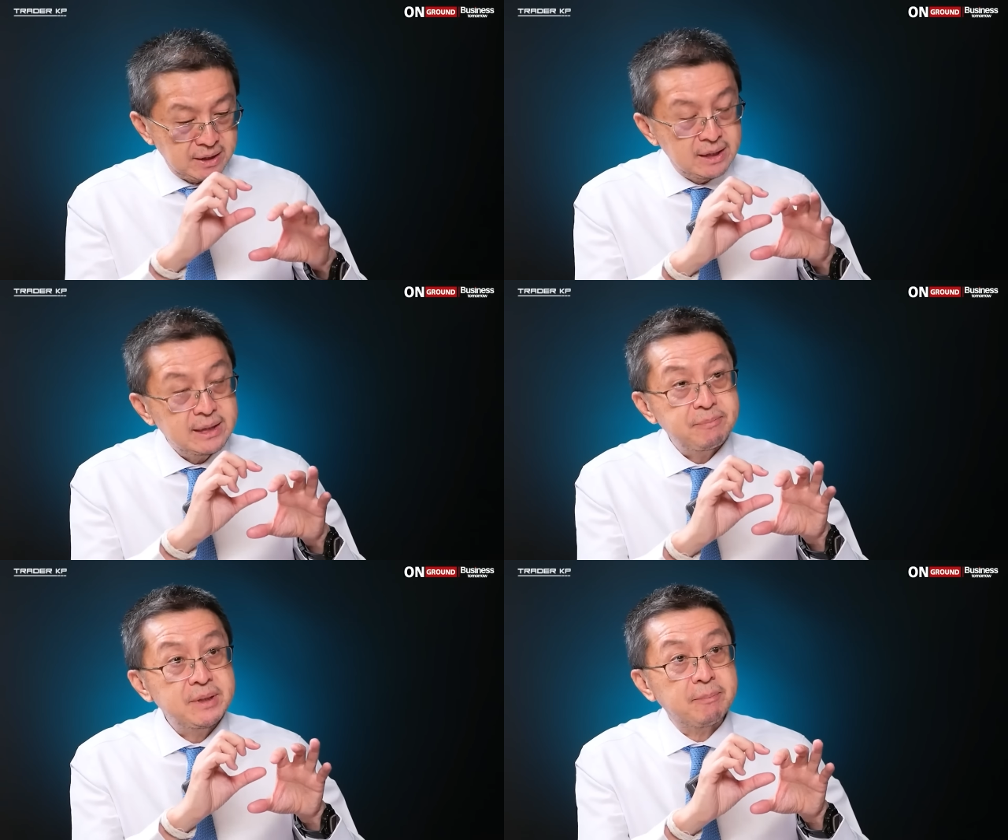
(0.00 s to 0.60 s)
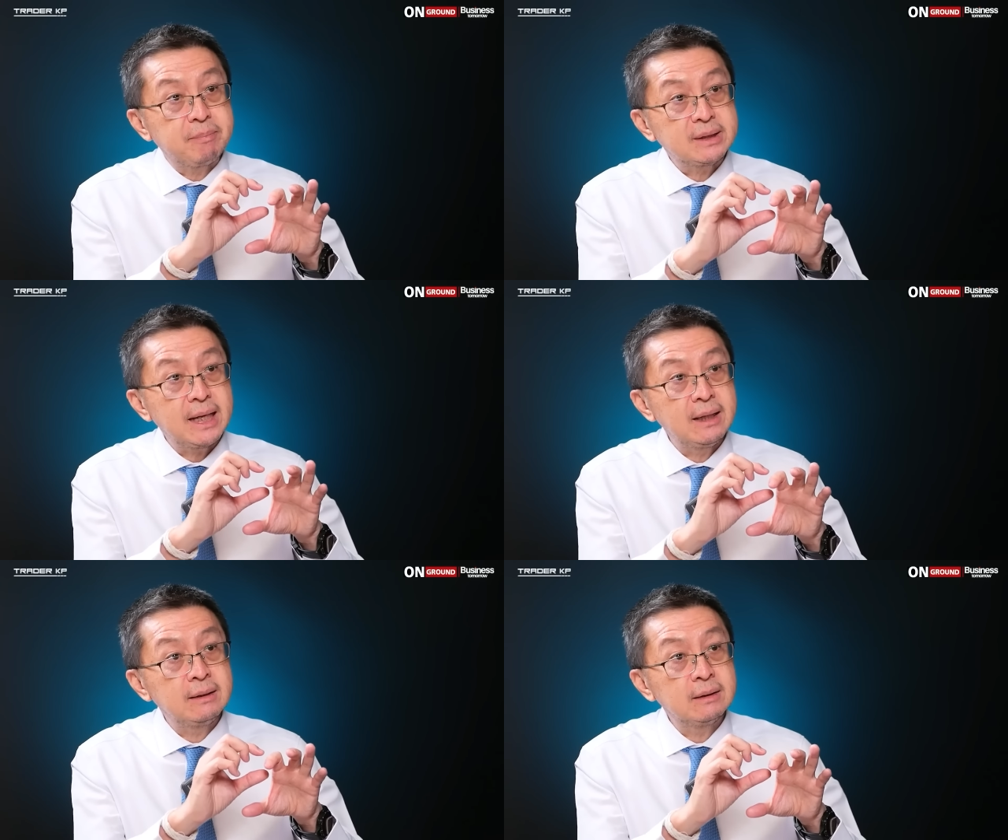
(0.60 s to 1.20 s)
สี่สิบเจ็ดเปอร์
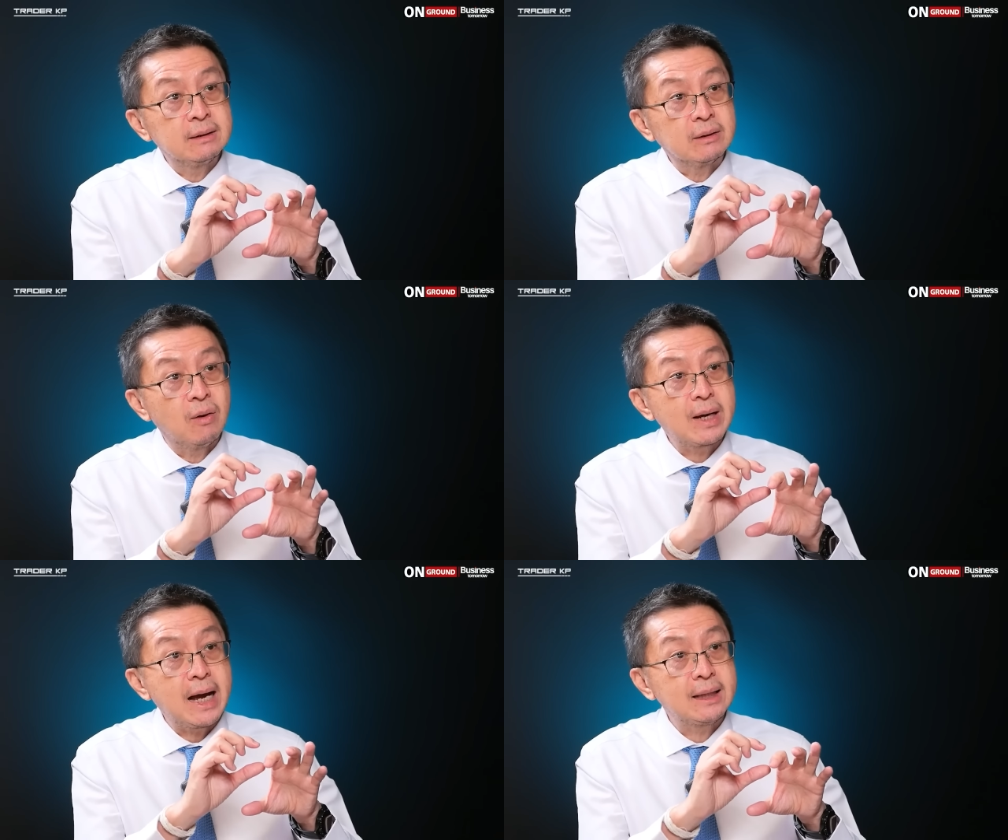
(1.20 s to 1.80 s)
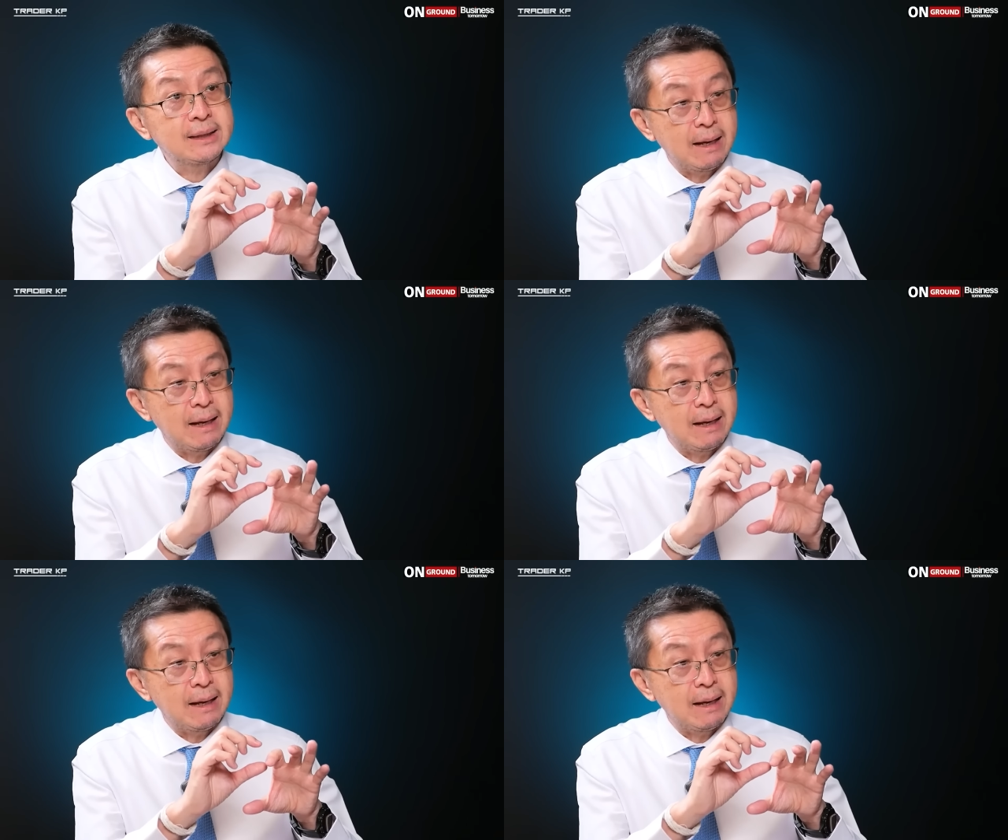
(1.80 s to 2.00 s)
เซ็นต์ ของการ